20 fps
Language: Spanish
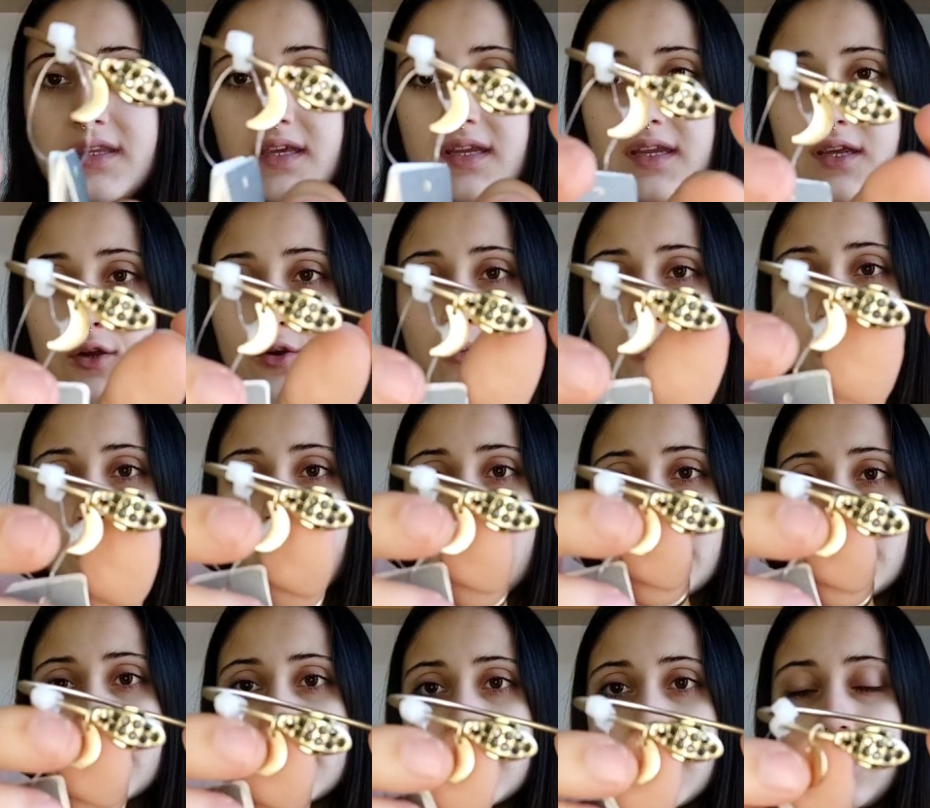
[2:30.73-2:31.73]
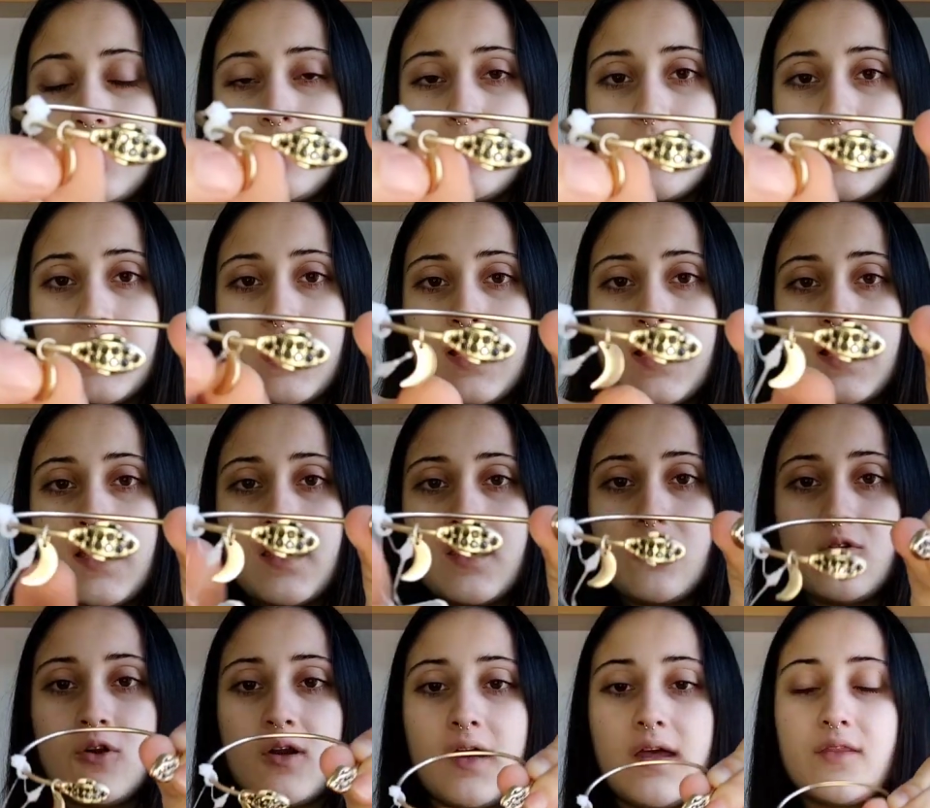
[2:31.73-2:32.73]
tienen, como veis, esta luna aquí
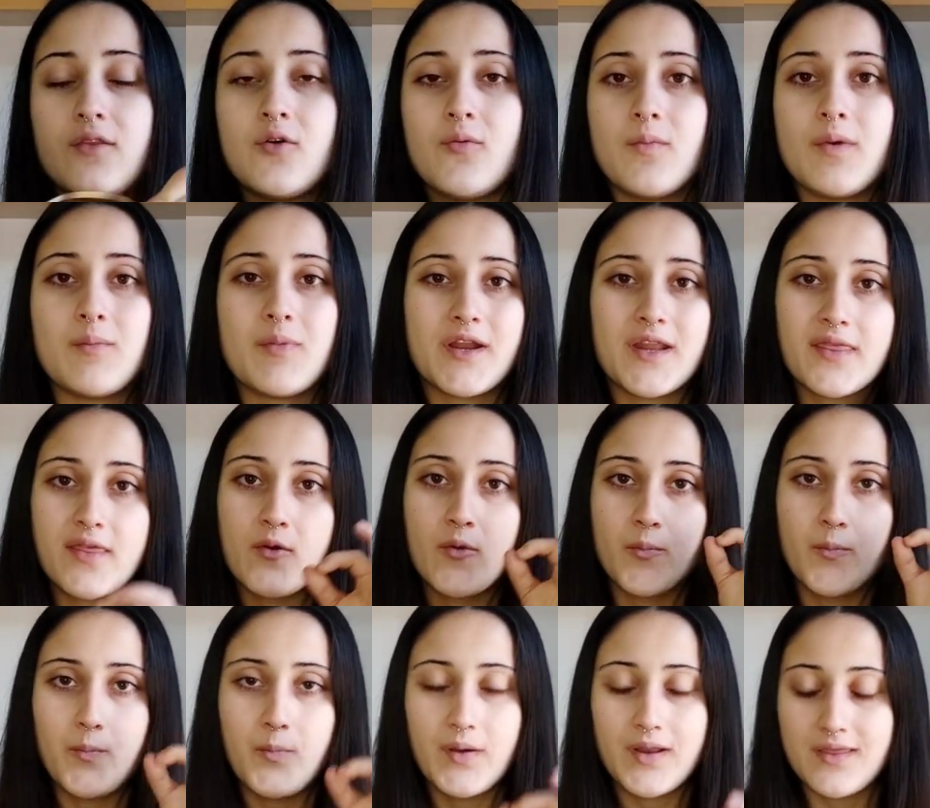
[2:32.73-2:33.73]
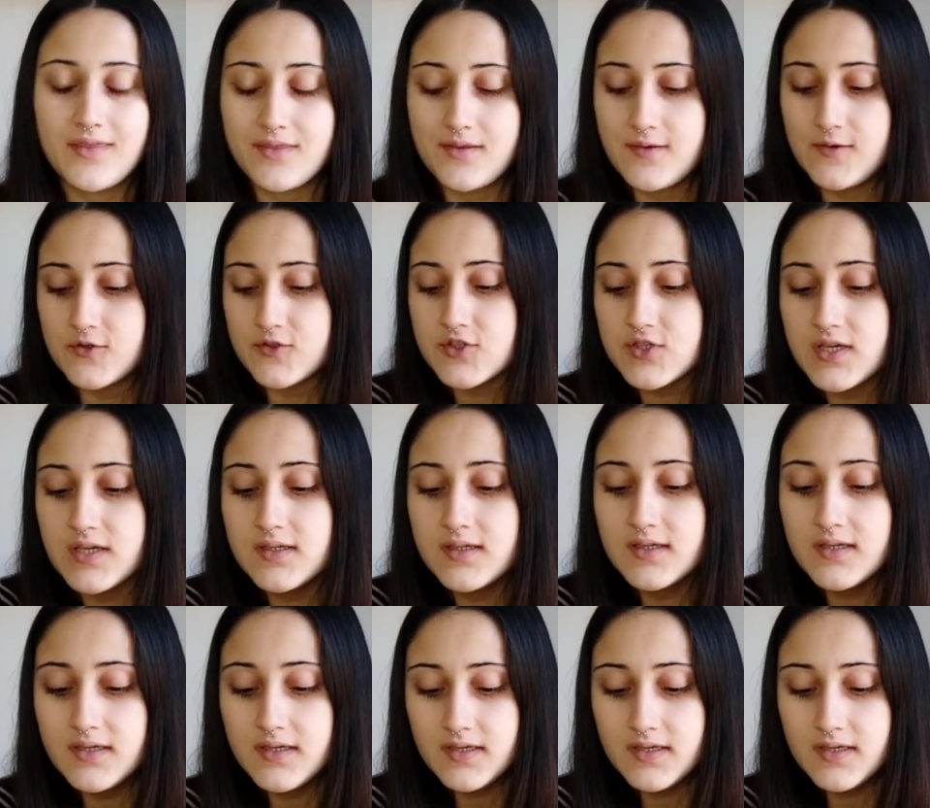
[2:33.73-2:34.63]
colgando. Me pareció preciosa.